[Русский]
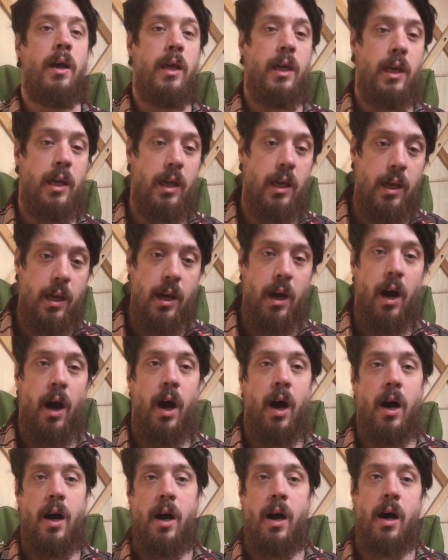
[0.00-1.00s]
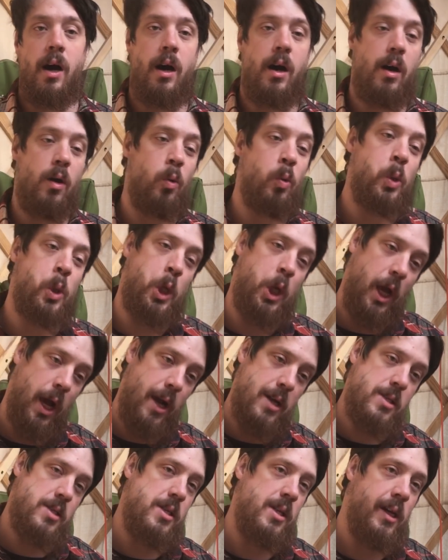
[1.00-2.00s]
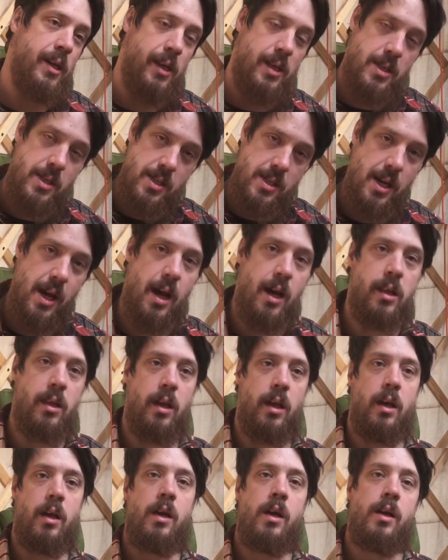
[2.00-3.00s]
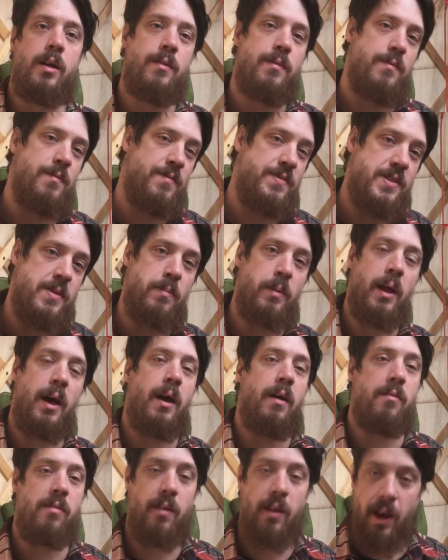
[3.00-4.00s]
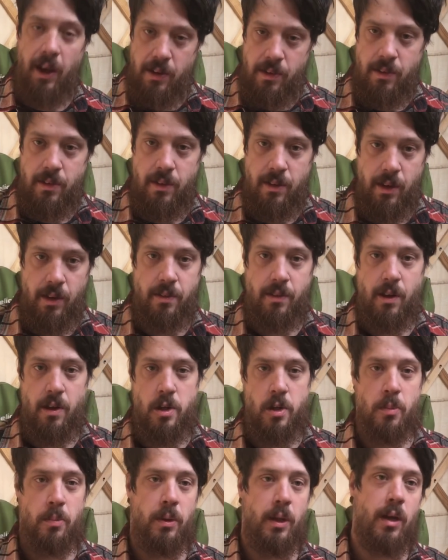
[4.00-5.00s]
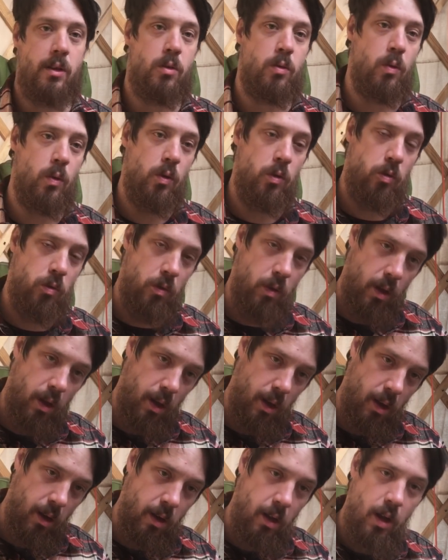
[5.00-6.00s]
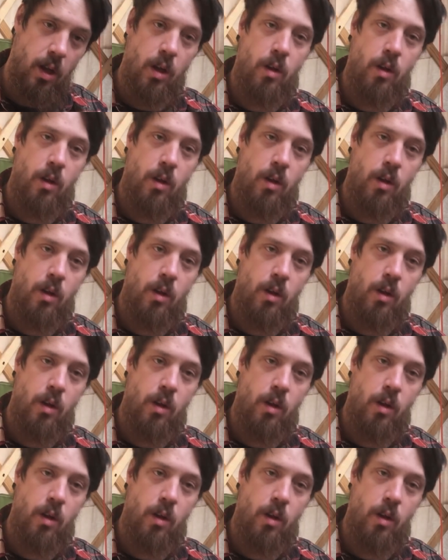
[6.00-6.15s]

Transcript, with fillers: и э, участие христианы в земная власть, так скажем, да, то есть э,